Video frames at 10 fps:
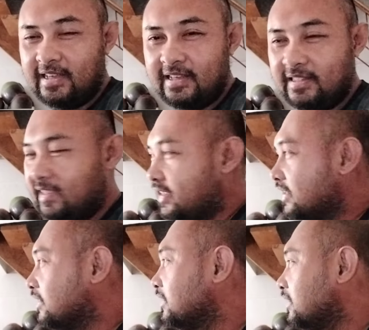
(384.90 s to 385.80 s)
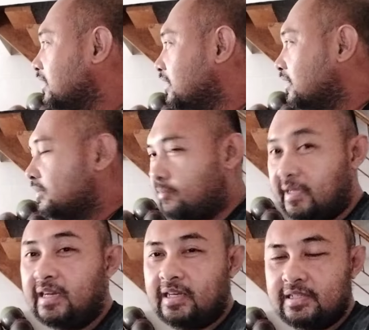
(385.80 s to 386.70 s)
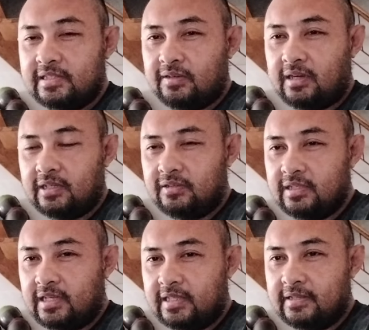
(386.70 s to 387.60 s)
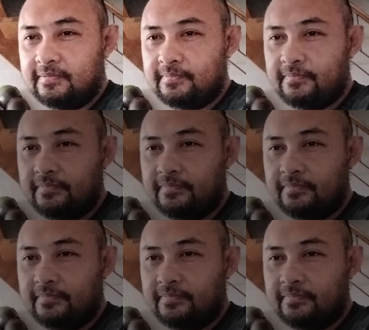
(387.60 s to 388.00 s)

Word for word: And ayan. Mamaya guys, tawagan ulit natin.